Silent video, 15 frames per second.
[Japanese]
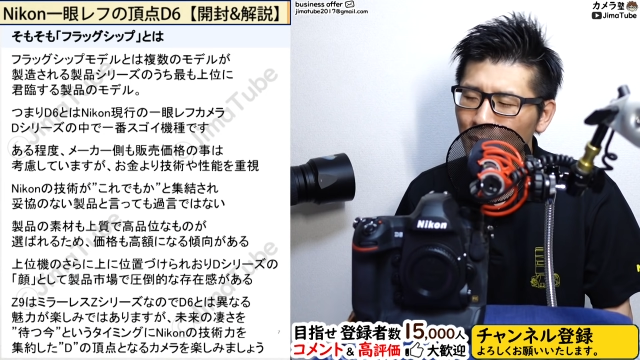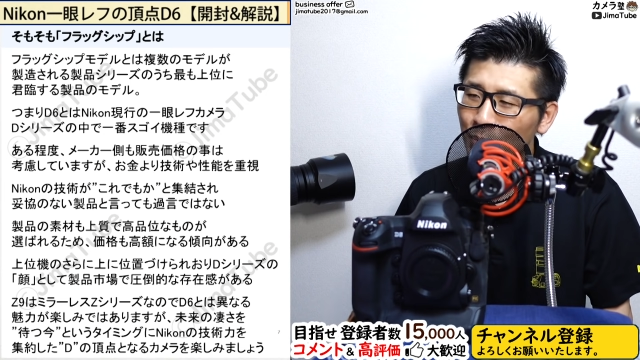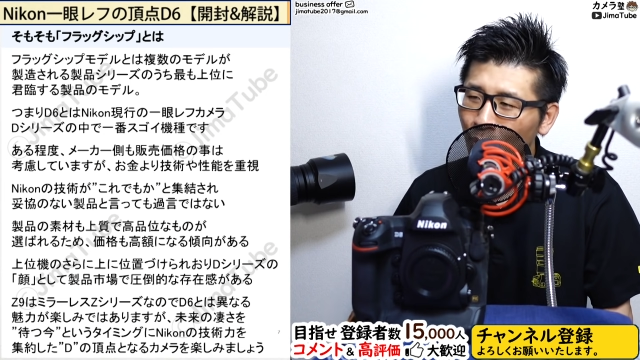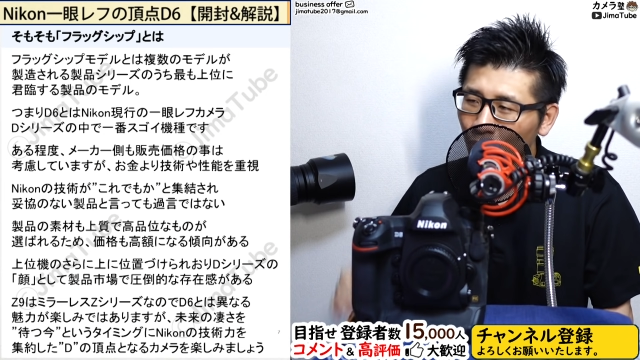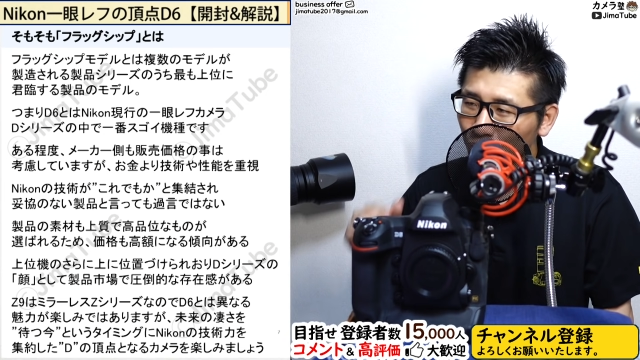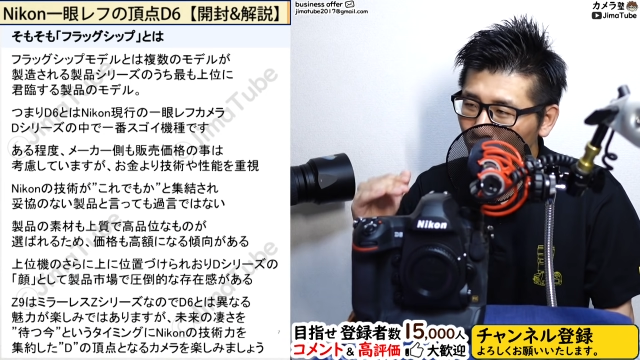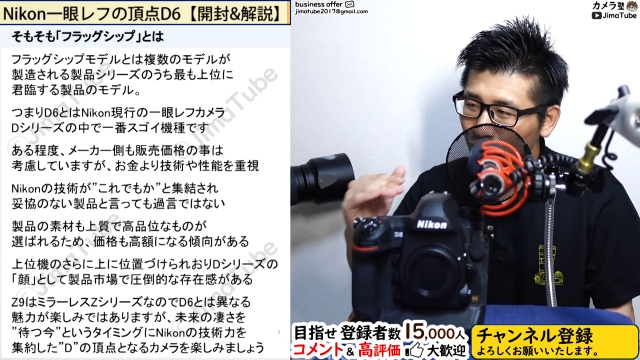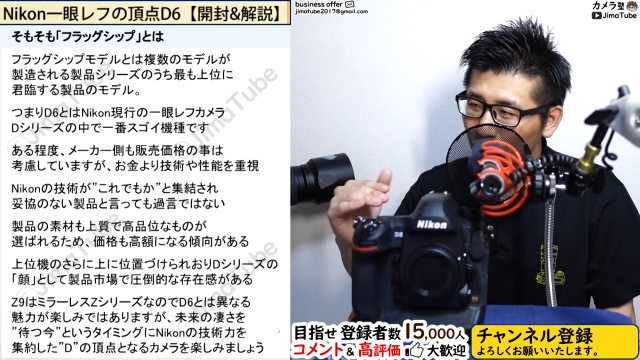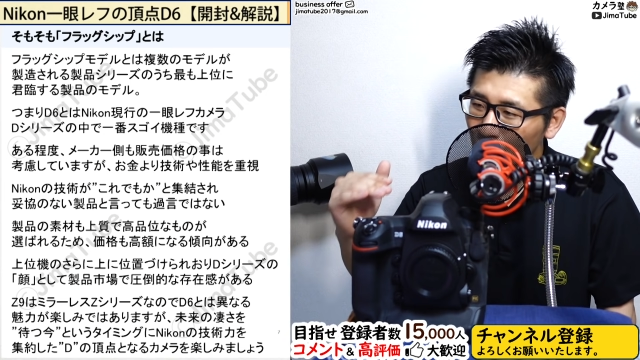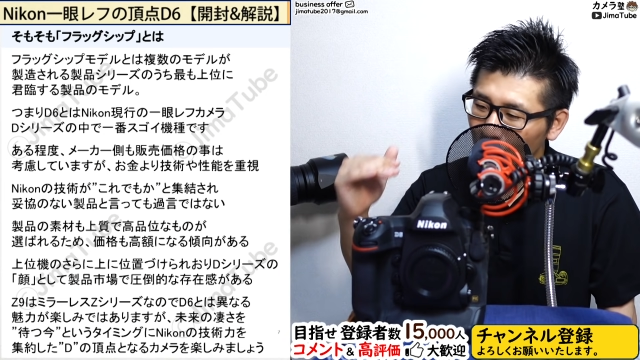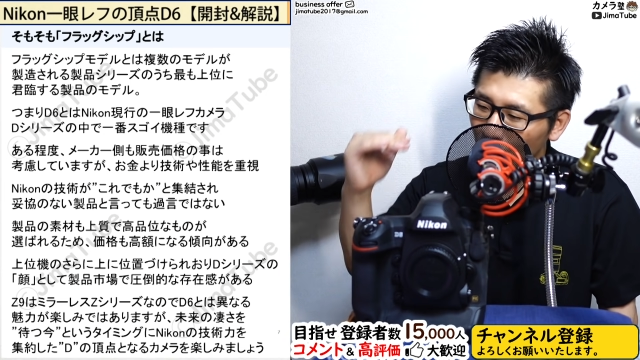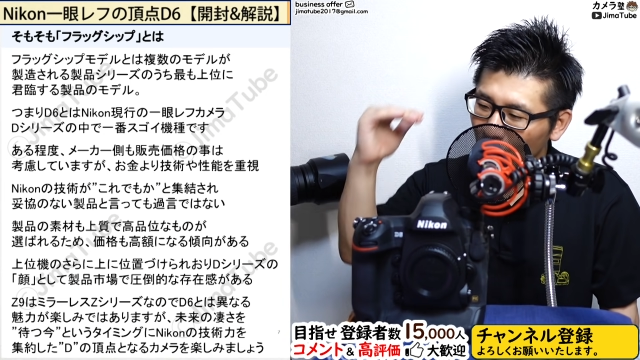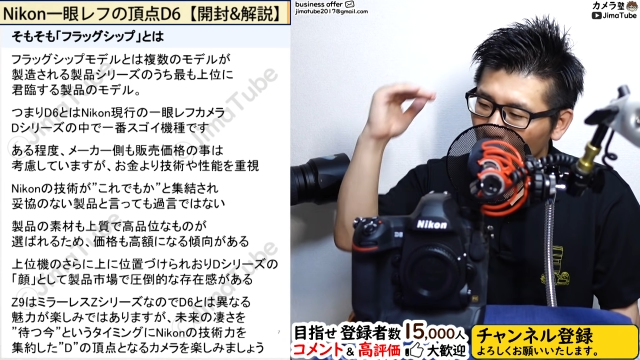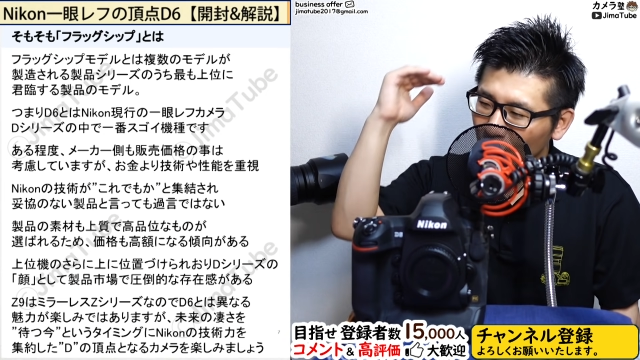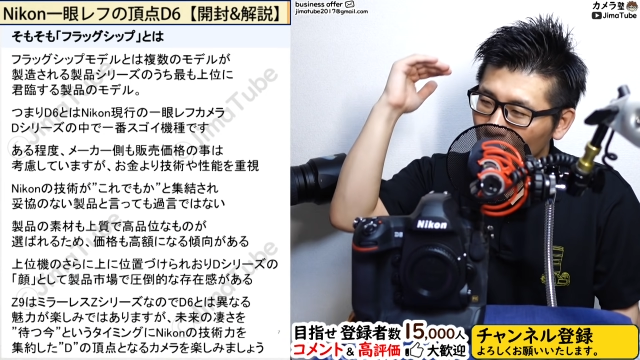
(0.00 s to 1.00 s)
最
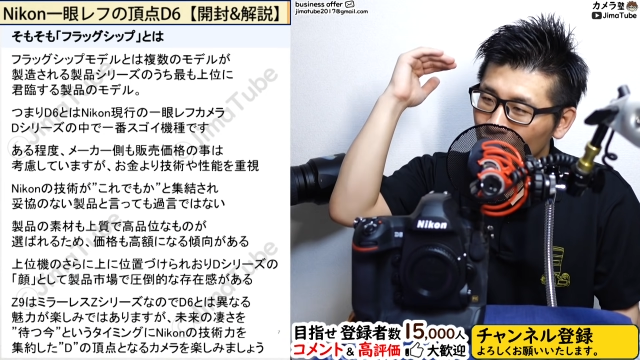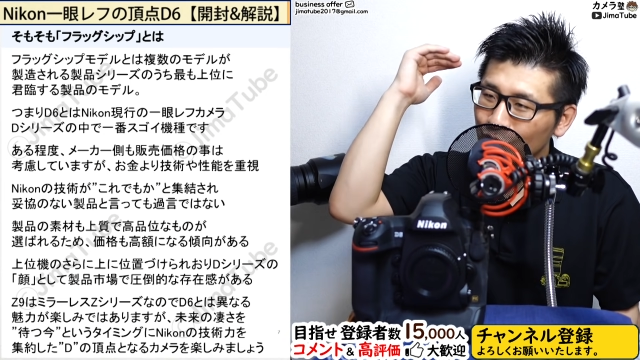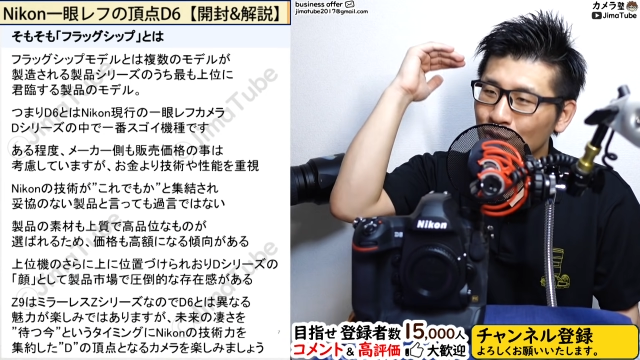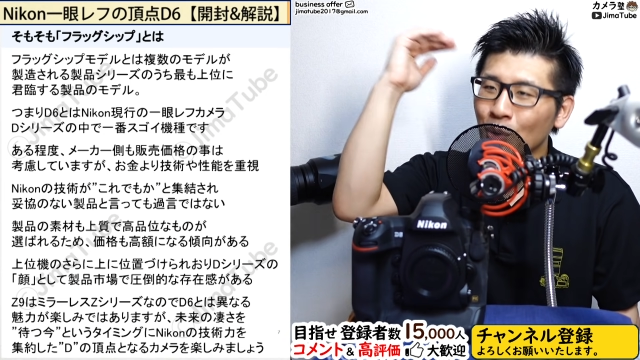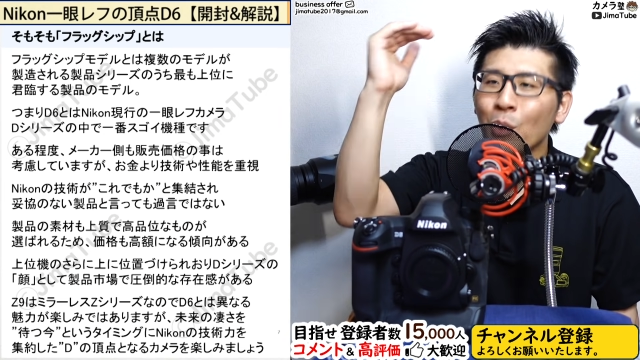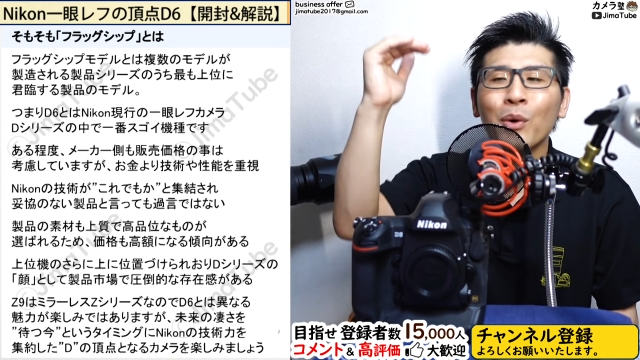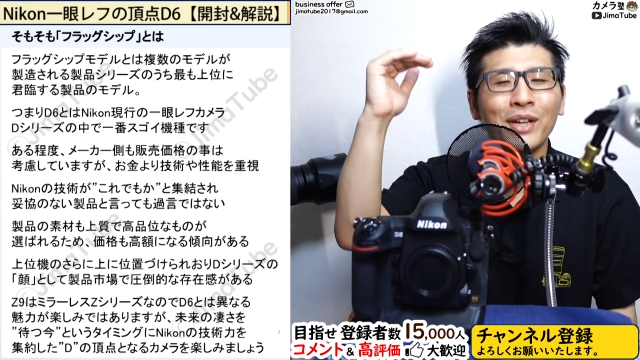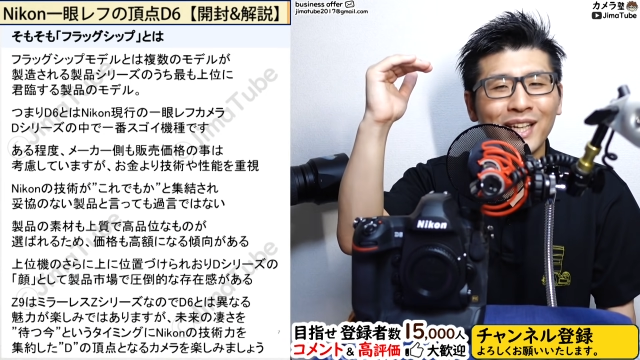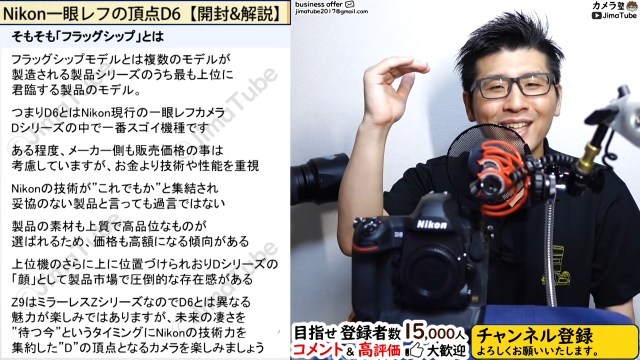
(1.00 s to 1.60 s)
も上